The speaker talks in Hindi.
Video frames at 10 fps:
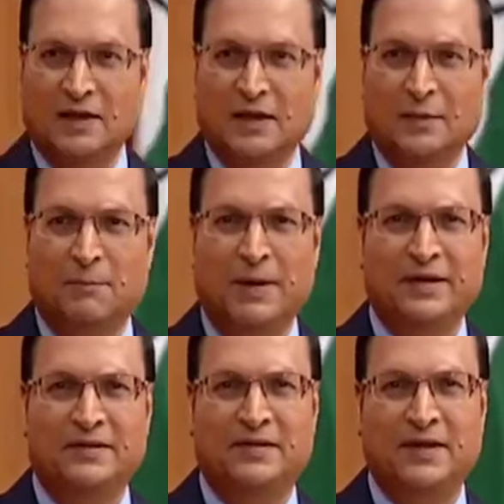मैं, मैं
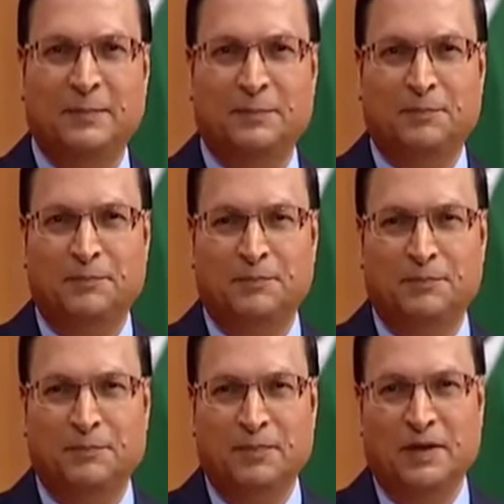इनसे
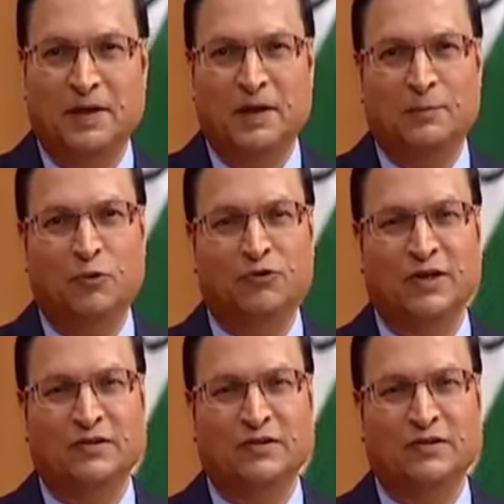पूछना